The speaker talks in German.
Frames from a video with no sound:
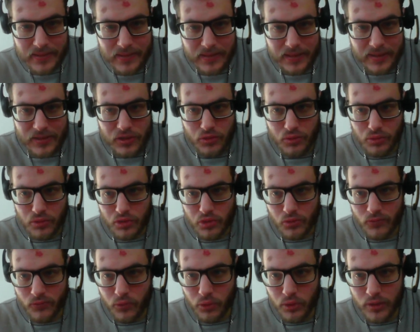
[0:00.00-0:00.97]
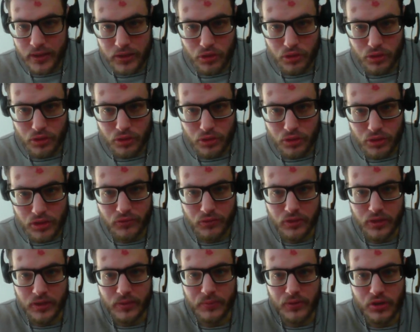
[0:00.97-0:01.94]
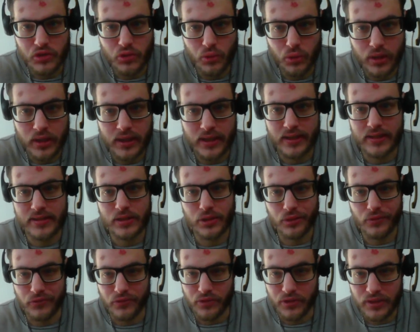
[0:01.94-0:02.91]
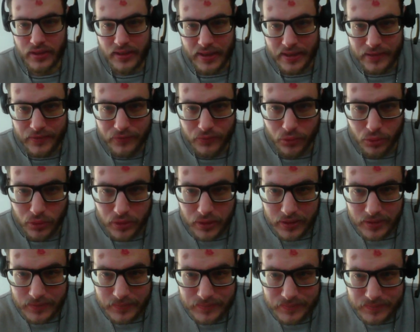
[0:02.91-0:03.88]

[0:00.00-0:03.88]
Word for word: Also sowohl ein Schutz für die Besucher als auch für die Einwohner.